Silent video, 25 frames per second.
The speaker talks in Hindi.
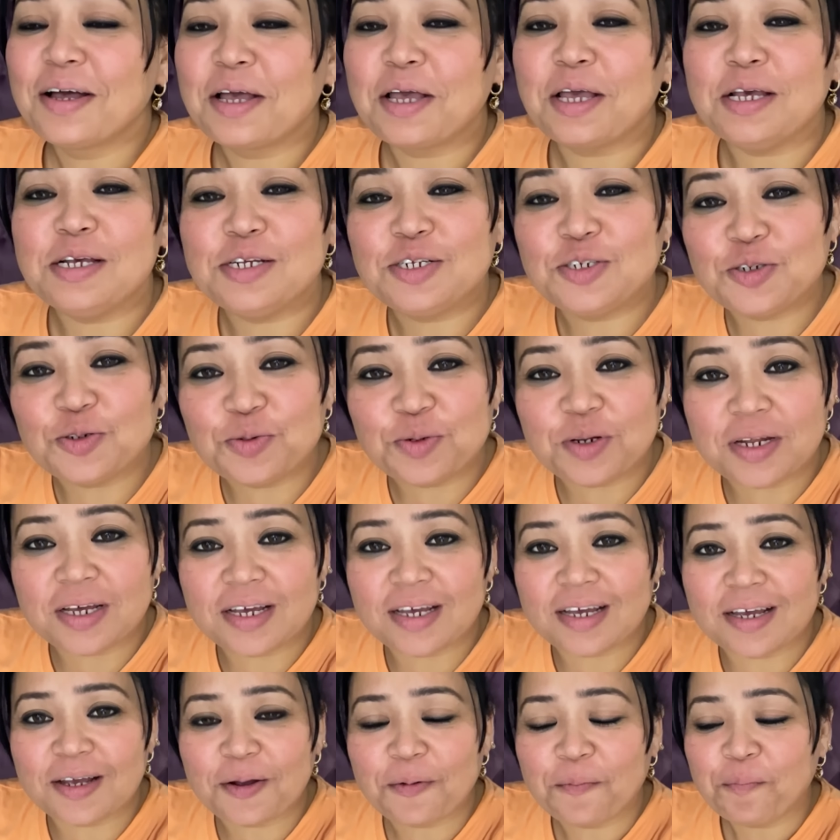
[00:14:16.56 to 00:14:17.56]
ईशु ने
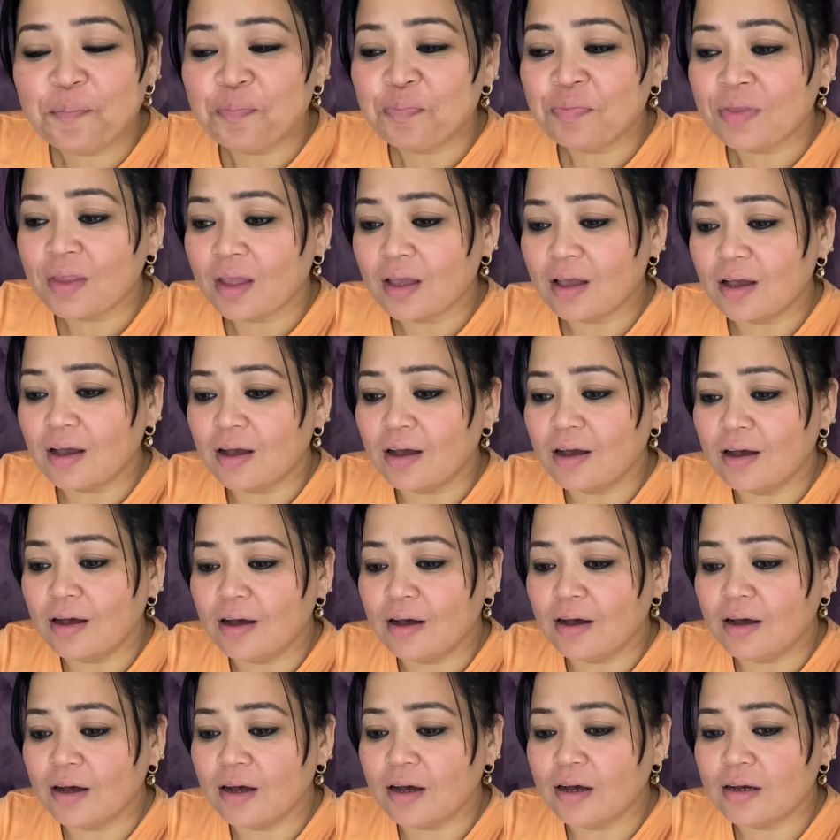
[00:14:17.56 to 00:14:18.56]

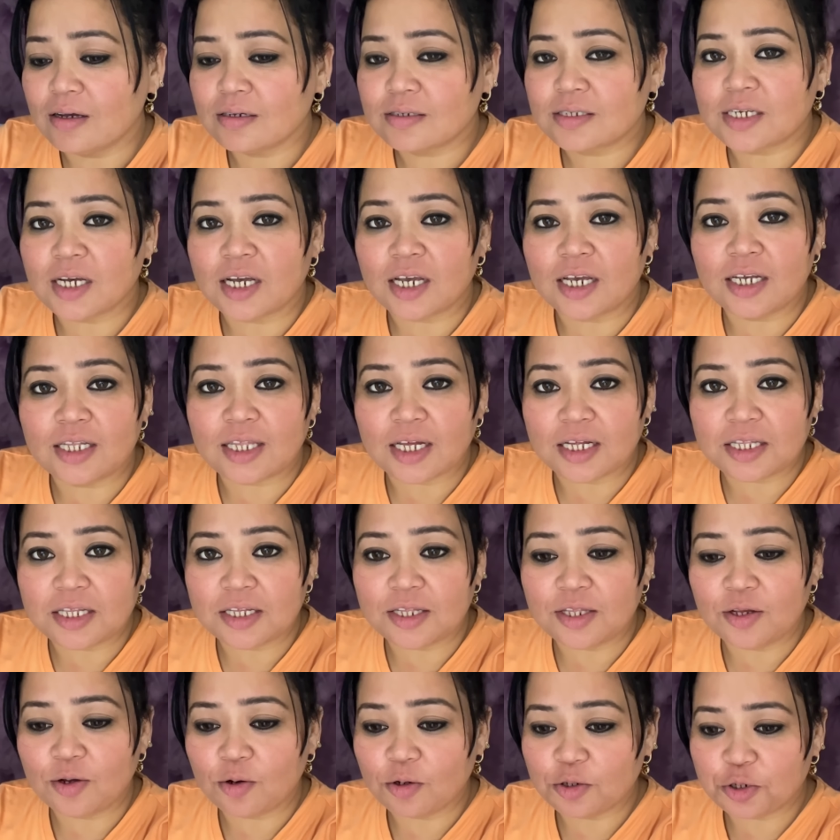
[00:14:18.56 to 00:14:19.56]
आ, संगीता
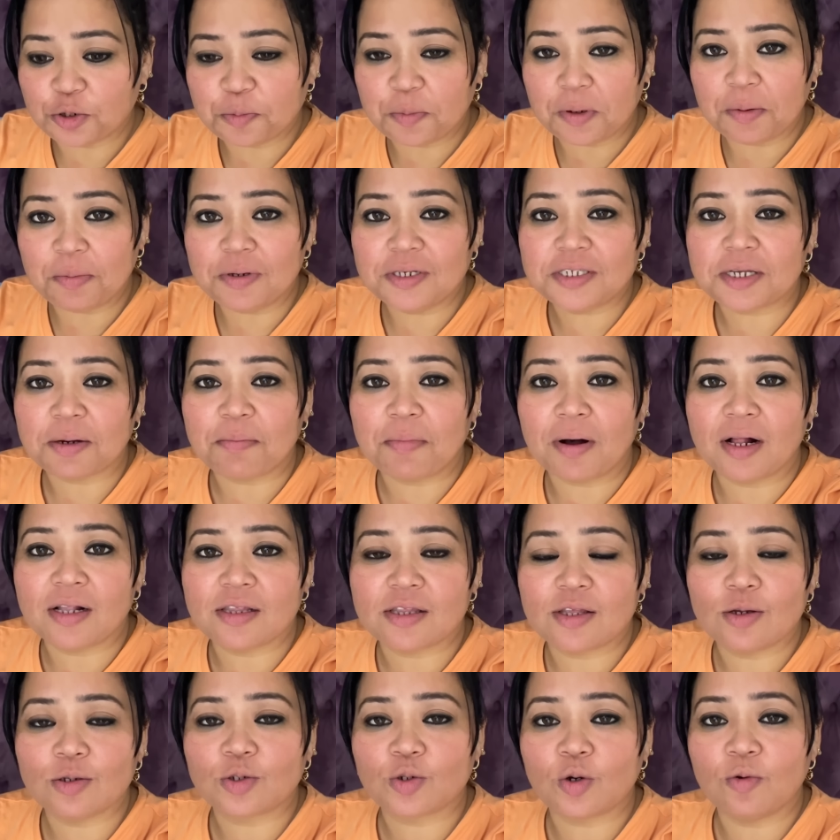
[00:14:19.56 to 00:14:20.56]
दीदी को जो बेबी
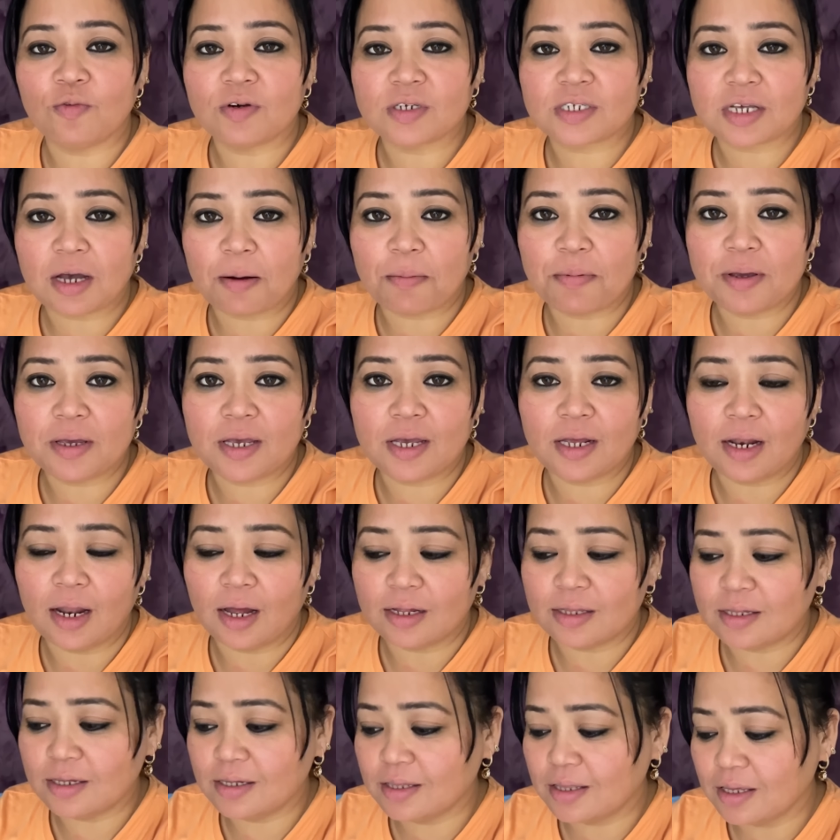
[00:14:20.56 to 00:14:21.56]
संभालती उसको वसाबी खिला
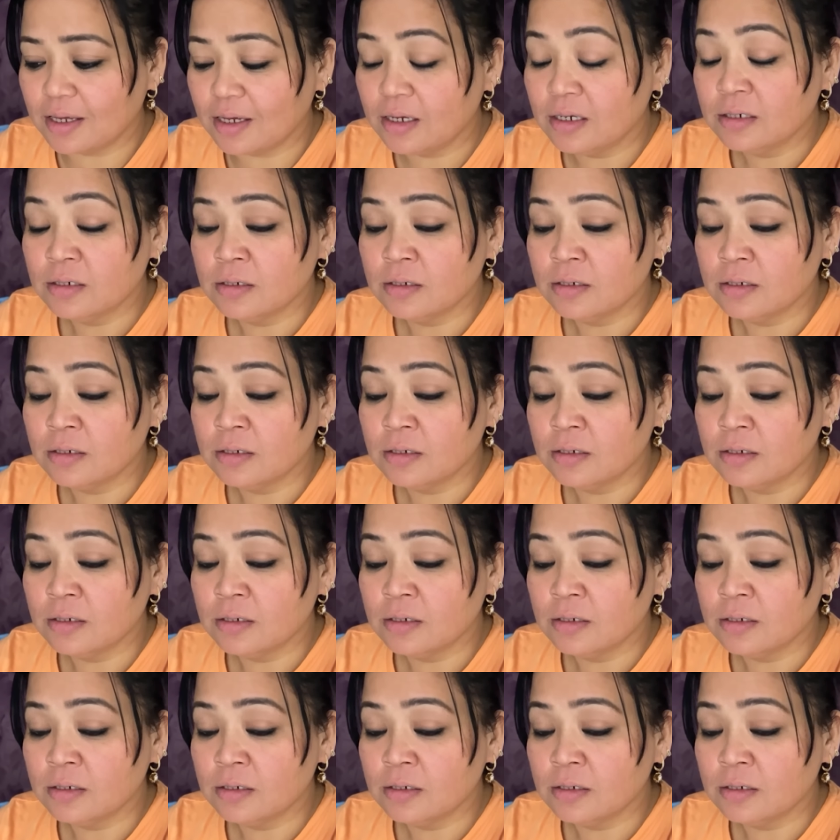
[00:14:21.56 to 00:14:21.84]
दी थी